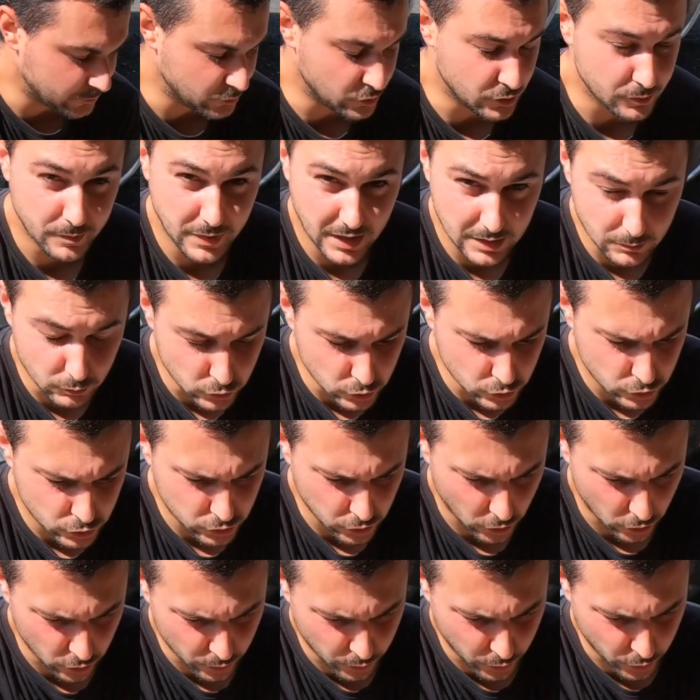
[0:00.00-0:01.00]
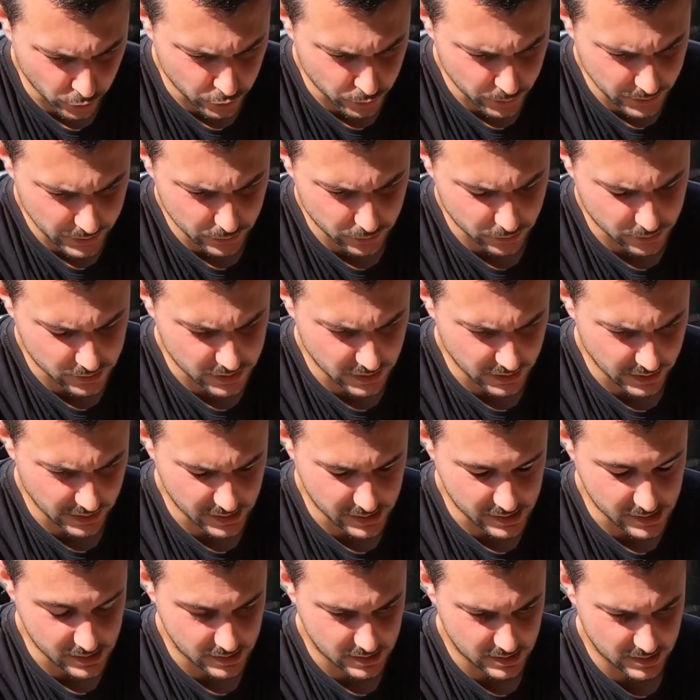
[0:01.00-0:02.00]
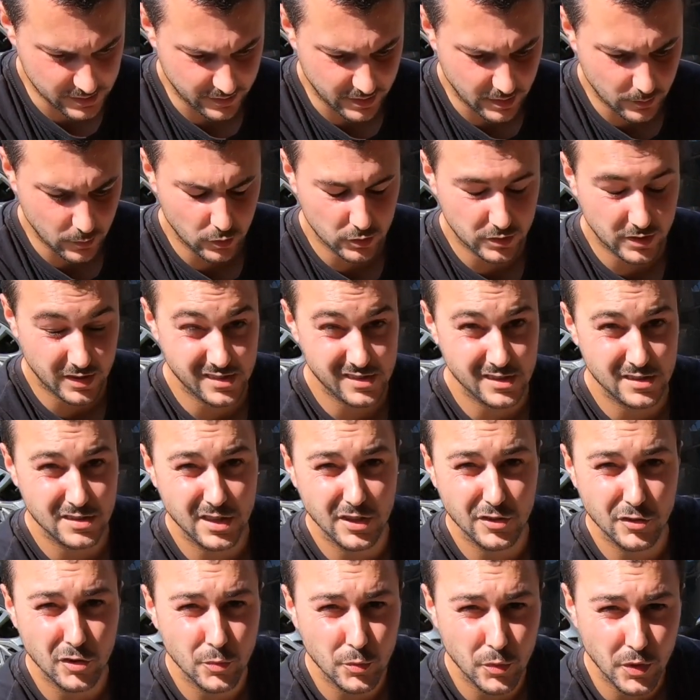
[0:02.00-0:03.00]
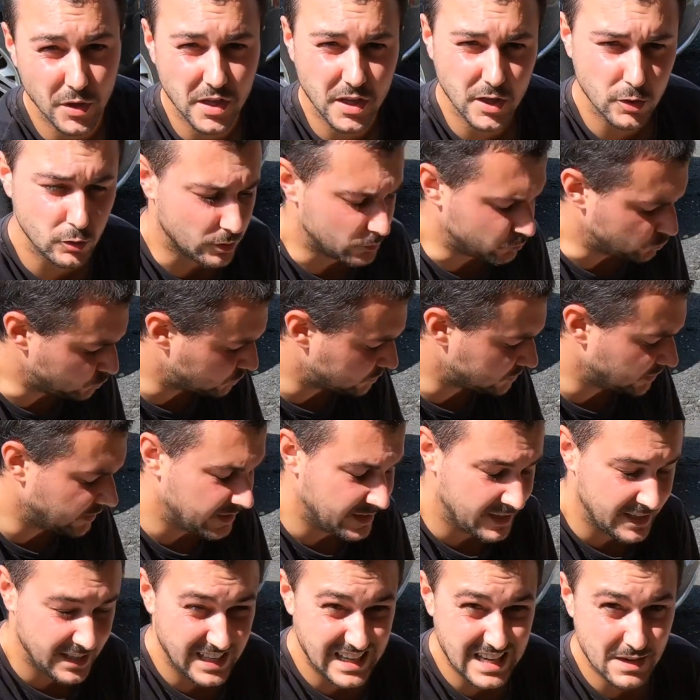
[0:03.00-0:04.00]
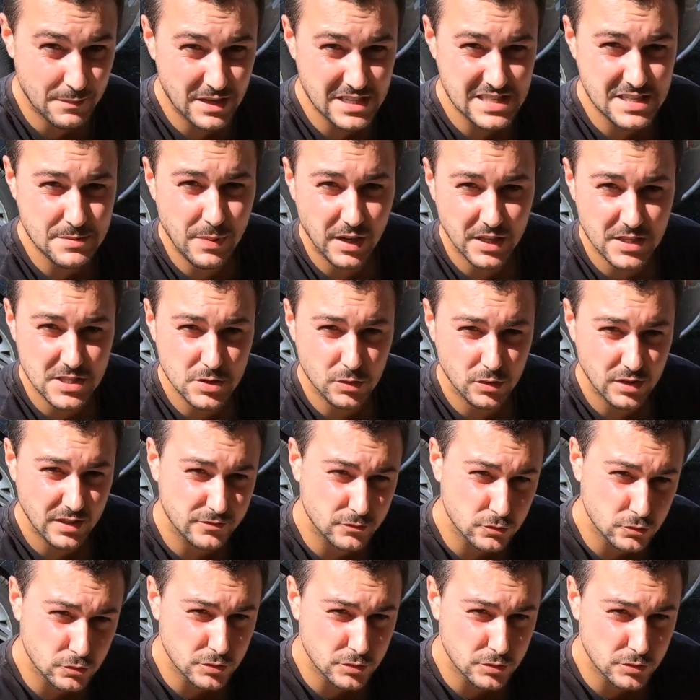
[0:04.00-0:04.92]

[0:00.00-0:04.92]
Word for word: sur le produit. Donc c'est vraiment très intéressant pour un canon à mousse. Et eh bah ben, c'est parti, on lave tout de suite la voiture.